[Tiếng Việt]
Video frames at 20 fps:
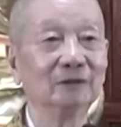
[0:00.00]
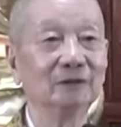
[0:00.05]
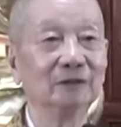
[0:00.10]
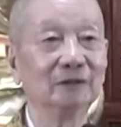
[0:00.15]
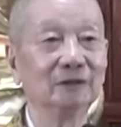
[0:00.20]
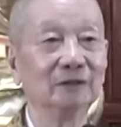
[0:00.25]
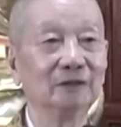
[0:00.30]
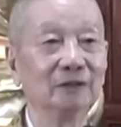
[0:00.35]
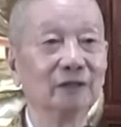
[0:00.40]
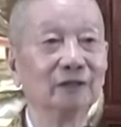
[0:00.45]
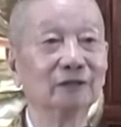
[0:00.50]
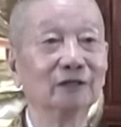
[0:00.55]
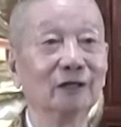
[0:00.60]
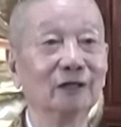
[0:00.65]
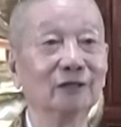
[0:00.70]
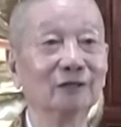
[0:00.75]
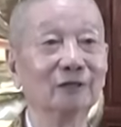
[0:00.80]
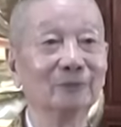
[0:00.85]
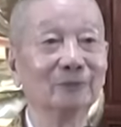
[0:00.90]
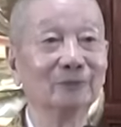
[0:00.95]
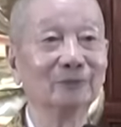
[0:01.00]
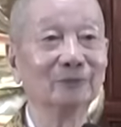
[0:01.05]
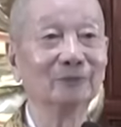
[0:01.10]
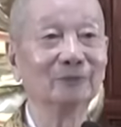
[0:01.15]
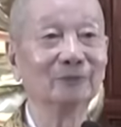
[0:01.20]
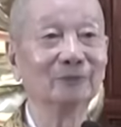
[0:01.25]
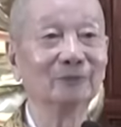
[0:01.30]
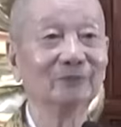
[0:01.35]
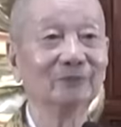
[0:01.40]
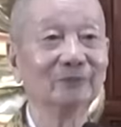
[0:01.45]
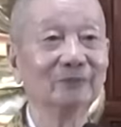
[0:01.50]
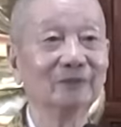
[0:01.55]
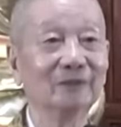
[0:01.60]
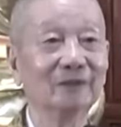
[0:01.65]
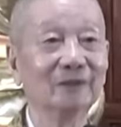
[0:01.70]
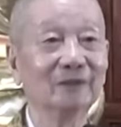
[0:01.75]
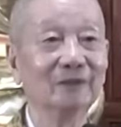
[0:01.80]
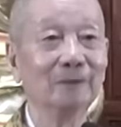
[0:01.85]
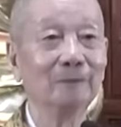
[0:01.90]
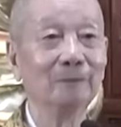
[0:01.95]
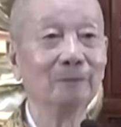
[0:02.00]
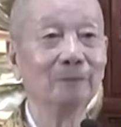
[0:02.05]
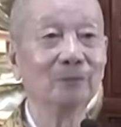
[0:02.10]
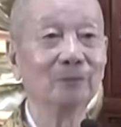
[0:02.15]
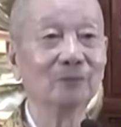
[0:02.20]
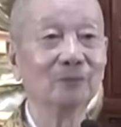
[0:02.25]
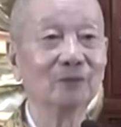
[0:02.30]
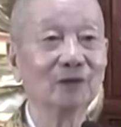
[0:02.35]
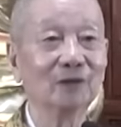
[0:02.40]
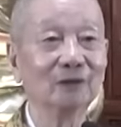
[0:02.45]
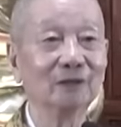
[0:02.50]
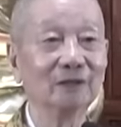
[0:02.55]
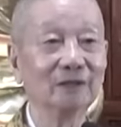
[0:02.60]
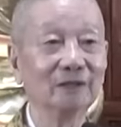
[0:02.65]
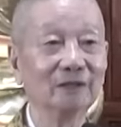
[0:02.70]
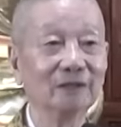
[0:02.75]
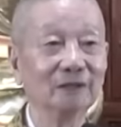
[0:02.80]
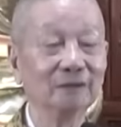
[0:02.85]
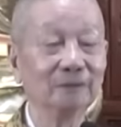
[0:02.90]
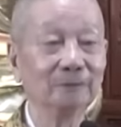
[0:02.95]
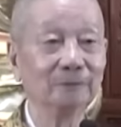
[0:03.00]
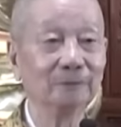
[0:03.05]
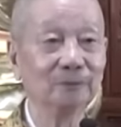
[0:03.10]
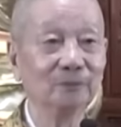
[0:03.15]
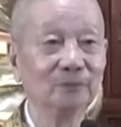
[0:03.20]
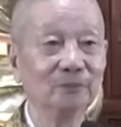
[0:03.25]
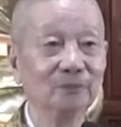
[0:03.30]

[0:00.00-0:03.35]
à, dễ sợ rồi cho nên